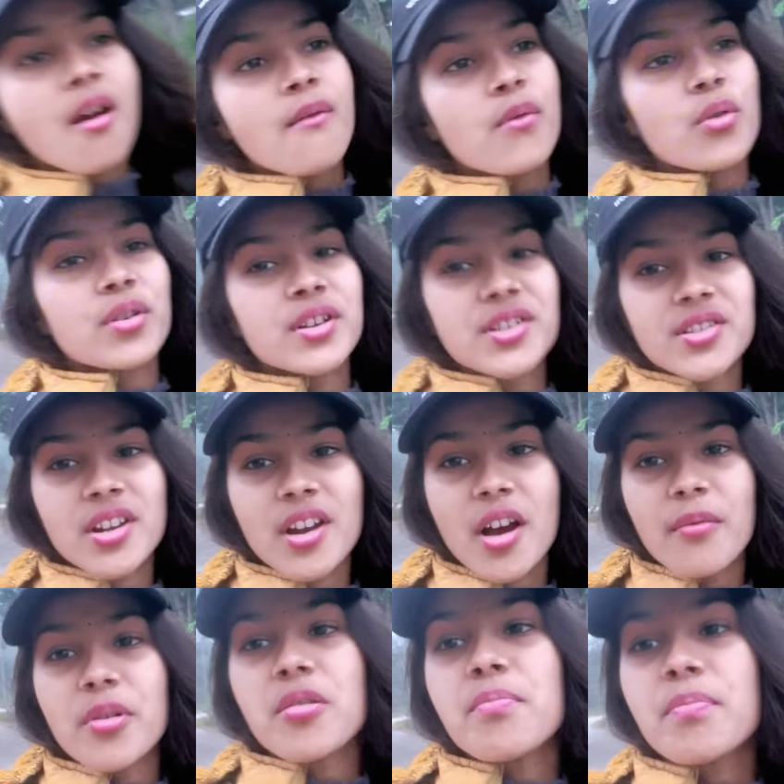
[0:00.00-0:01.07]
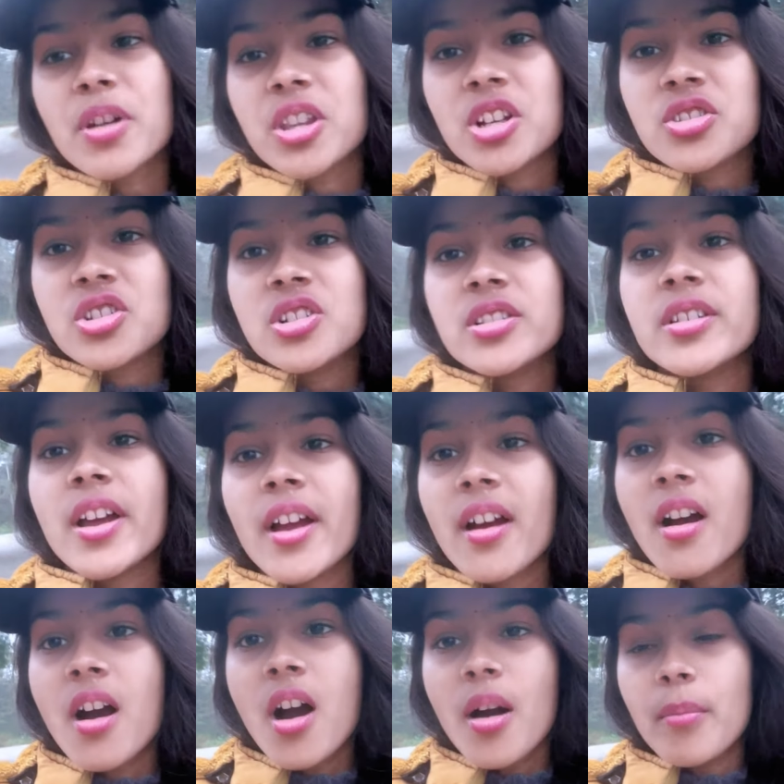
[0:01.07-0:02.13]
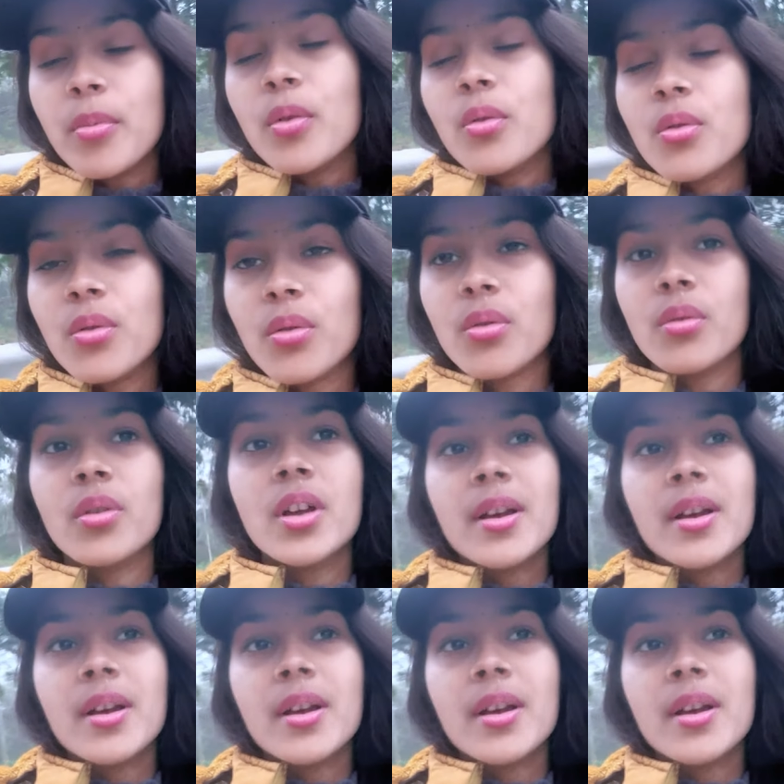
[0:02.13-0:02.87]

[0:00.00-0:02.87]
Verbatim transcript: वो रीज़न अभी पता चल जाएगा आप लोगों को